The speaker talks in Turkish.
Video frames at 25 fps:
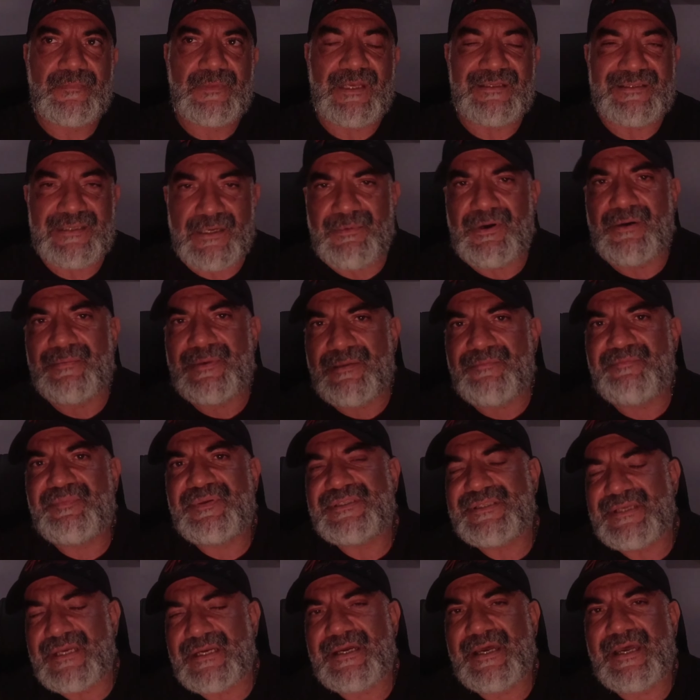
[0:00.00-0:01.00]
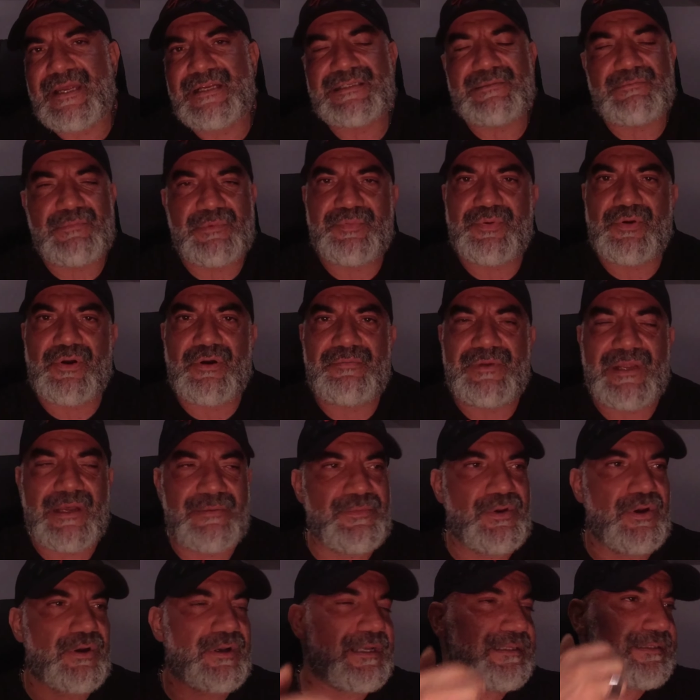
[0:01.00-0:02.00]
Ya tamam NPC'ye kayarsın bir
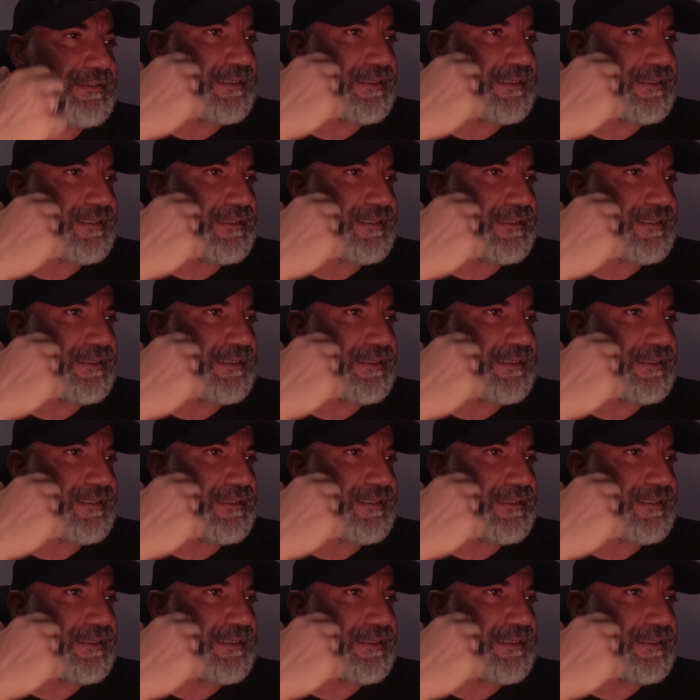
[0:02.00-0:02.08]
problem yok.